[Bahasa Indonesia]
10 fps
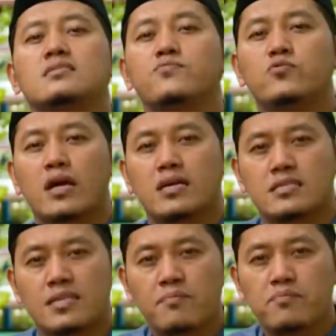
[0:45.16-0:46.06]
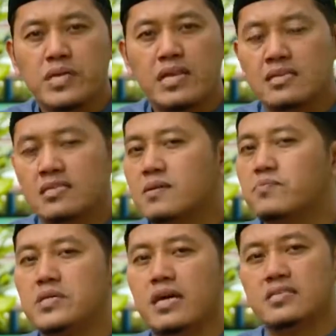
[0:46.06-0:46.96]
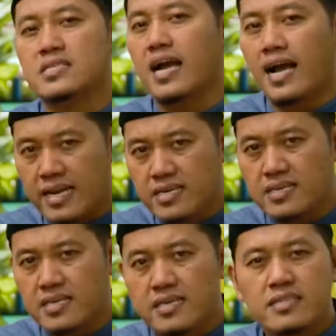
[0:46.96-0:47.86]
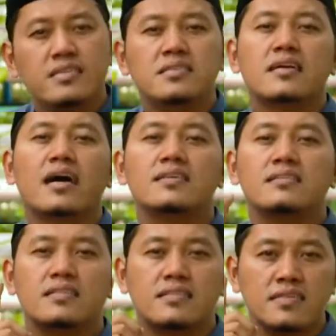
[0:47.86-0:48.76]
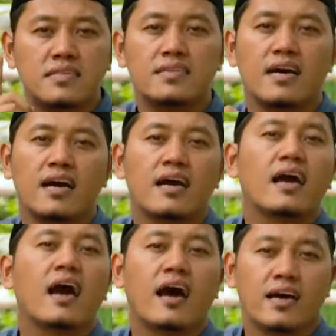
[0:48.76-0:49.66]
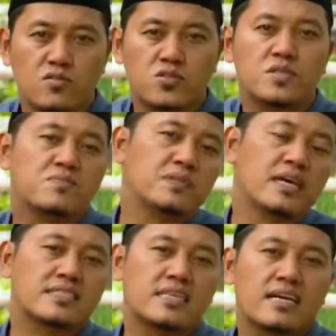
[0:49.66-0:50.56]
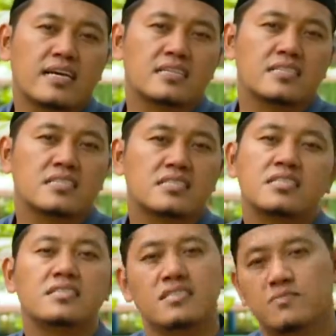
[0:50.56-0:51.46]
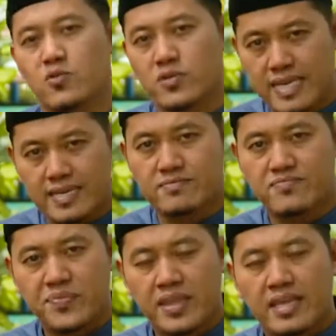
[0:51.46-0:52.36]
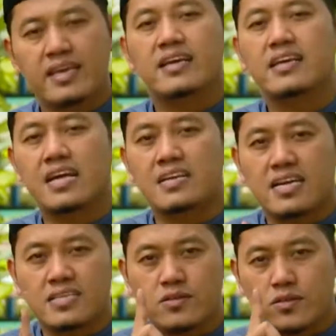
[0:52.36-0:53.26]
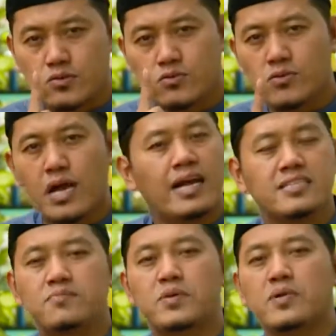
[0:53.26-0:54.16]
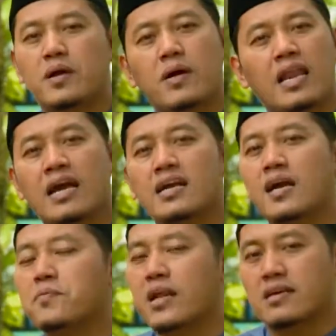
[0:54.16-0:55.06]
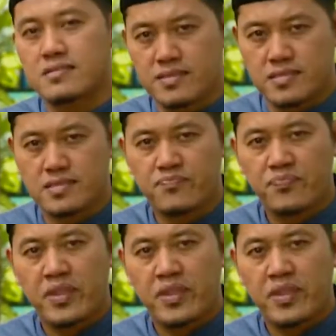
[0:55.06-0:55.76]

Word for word: sebuah keterampilan, kebiasaan, tidak ada tidak harus dibiasakan sedini mungkin. Karena itu ada beberapa langkah praktis.